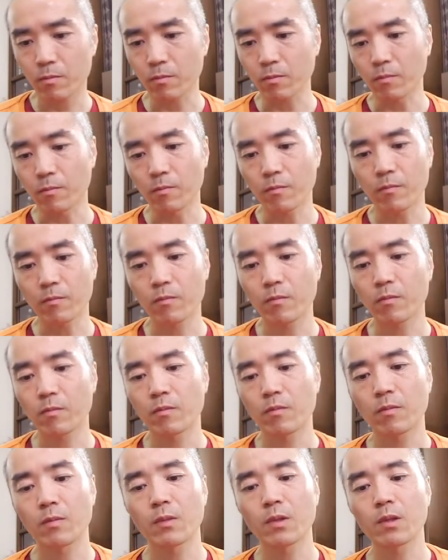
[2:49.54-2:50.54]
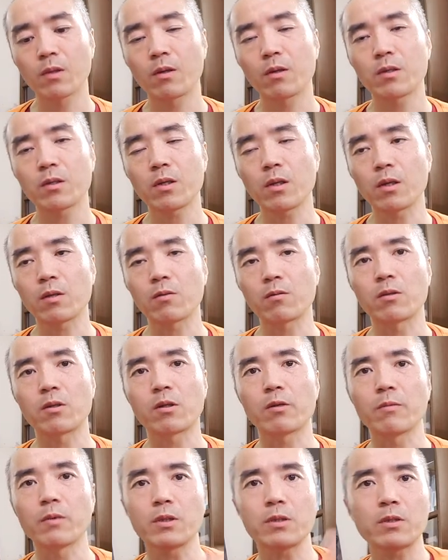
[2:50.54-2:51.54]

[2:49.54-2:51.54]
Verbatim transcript: うん、したら取ってきま